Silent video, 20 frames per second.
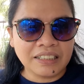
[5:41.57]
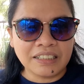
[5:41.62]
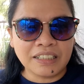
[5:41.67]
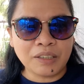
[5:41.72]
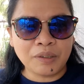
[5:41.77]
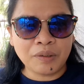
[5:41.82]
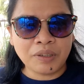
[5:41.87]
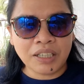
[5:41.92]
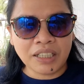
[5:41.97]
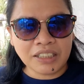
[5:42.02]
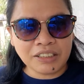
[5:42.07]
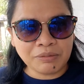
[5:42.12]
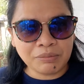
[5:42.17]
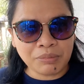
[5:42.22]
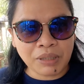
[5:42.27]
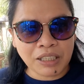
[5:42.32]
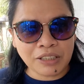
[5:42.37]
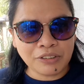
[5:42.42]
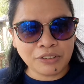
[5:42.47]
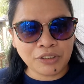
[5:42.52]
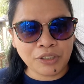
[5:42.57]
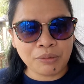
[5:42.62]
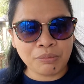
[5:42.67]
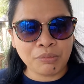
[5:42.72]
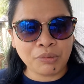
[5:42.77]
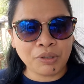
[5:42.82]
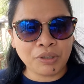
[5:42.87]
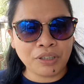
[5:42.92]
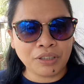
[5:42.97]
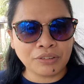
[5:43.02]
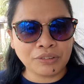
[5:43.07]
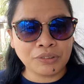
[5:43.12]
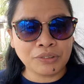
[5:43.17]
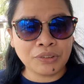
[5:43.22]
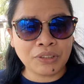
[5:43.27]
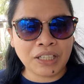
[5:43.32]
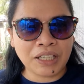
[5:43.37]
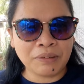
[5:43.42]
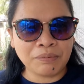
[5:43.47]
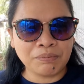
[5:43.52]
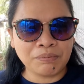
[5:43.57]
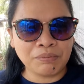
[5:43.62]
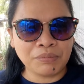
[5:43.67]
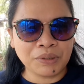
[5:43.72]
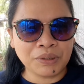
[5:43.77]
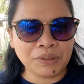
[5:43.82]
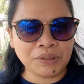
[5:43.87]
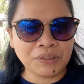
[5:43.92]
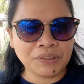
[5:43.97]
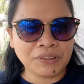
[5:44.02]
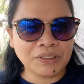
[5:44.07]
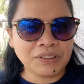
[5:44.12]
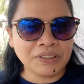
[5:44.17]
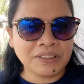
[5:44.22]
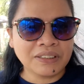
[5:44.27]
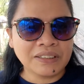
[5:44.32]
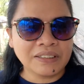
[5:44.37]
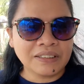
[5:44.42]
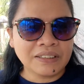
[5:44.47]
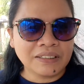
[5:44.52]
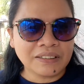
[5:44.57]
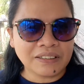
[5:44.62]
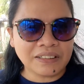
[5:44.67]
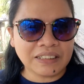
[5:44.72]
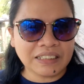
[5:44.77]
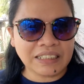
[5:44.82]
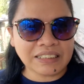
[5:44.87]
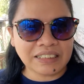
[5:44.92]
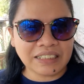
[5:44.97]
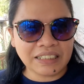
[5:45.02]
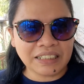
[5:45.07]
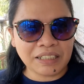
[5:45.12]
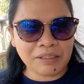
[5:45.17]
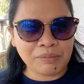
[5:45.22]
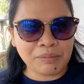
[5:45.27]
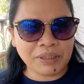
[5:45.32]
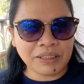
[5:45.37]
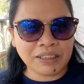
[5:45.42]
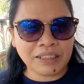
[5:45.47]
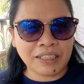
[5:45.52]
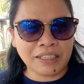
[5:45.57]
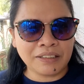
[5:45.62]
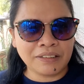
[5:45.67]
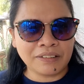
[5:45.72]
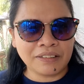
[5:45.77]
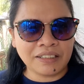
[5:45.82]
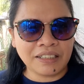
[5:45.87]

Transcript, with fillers: nawain ma mo ang life mo kung nasan ka man ngayon,